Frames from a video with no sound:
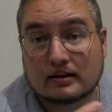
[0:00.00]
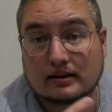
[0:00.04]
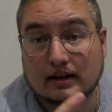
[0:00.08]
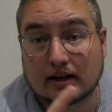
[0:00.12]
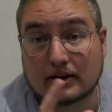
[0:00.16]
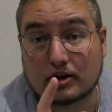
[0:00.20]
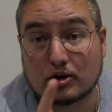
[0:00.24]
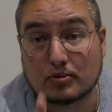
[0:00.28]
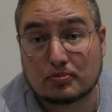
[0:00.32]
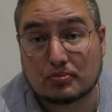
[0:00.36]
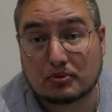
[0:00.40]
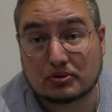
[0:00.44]

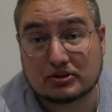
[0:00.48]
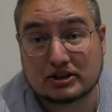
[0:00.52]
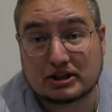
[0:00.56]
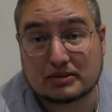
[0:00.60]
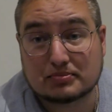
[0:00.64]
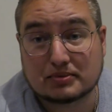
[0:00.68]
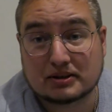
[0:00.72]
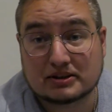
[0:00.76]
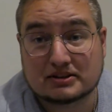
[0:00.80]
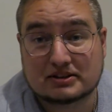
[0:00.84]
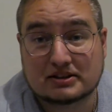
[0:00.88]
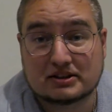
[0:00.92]
D'ailleurs, petite
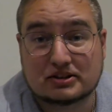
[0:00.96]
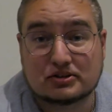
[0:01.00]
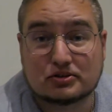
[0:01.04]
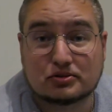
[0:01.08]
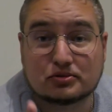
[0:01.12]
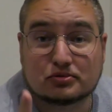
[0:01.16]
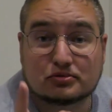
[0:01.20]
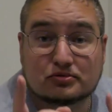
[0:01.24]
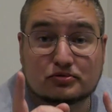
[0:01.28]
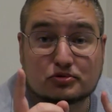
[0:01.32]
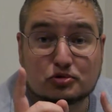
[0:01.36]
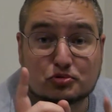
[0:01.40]

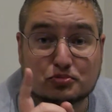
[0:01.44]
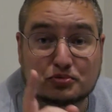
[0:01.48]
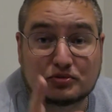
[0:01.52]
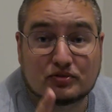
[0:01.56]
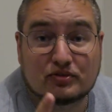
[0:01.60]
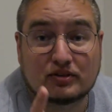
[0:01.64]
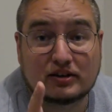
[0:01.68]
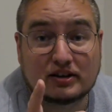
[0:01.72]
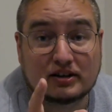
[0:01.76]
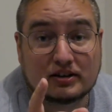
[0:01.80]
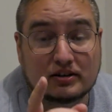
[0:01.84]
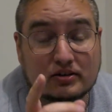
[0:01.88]
précision, vous
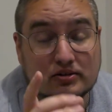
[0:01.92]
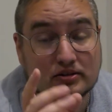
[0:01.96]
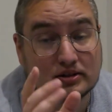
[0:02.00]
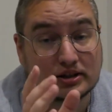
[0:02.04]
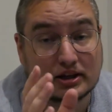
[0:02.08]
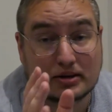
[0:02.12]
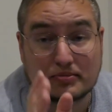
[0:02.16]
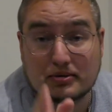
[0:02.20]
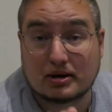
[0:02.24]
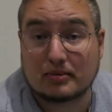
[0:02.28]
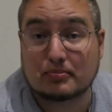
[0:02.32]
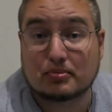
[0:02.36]
pouvez euh,
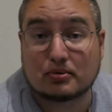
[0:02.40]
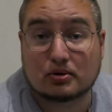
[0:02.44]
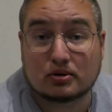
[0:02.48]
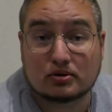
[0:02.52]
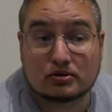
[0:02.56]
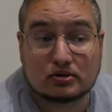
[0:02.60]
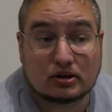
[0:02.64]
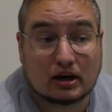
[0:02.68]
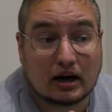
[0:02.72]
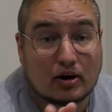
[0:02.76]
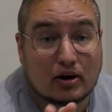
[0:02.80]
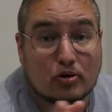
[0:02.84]
très bien
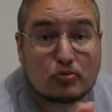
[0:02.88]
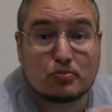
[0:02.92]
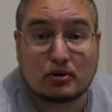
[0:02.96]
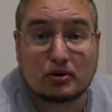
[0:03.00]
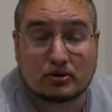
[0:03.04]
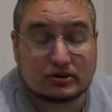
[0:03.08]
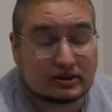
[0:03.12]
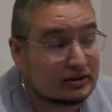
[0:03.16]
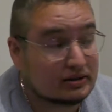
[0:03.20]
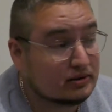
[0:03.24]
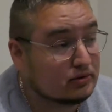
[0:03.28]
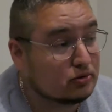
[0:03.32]
prendre à
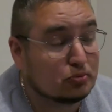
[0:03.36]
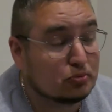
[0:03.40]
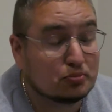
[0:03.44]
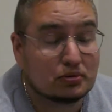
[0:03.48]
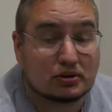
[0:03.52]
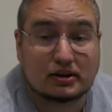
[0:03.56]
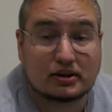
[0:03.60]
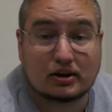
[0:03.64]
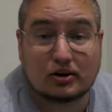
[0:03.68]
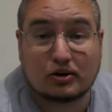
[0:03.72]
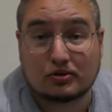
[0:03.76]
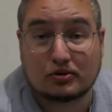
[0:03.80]
emporter. Depuis
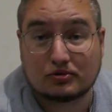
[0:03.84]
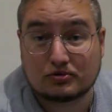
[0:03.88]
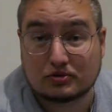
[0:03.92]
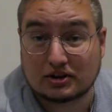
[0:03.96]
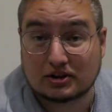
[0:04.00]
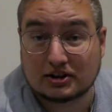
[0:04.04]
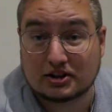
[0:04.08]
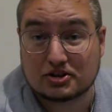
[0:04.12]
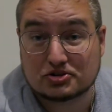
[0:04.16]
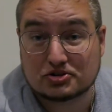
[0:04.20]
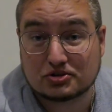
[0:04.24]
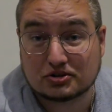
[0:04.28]
tout à l'heure, on voit
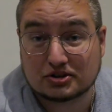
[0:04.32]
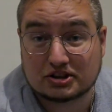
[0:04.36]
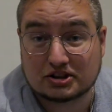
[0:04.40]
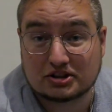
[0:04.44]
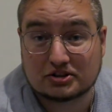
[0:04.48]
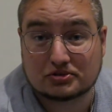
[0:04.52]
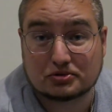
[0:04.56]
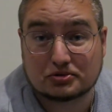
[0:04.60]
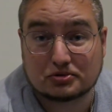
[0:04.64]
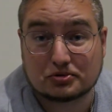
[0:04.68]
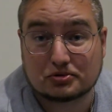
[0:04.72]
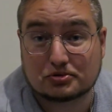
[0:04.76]
des gens qui
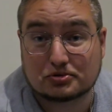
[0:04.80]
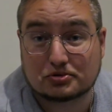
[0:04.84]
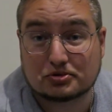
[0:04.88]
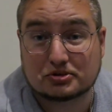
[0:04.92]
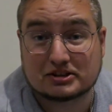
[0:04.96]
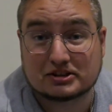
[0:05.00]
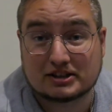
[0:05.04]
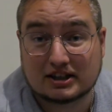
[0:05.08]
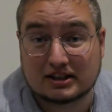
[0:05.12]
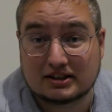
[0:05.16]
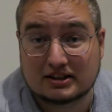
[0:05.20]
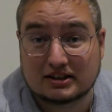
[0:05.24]
se
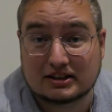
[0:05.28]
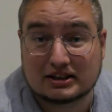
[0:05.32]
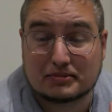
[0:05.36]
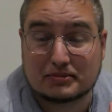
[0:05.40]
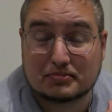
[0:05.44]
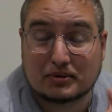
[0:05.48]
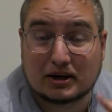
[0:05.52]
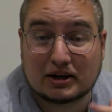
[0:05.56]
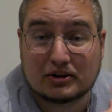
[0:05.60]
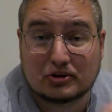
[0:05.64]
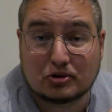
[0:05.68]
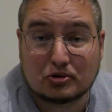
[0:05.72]
succèdent et qui
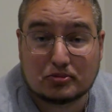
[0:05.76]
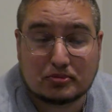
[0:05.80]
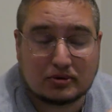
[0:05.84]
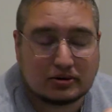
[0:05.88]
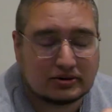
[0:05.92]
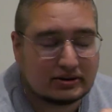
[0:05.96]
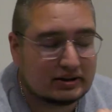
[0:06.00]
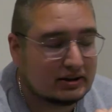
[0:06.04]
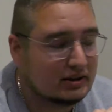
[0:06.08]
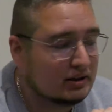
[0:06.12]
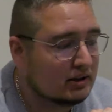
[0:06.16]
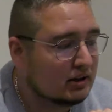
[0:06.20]
prennent à
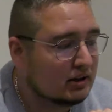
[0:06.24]
emporter.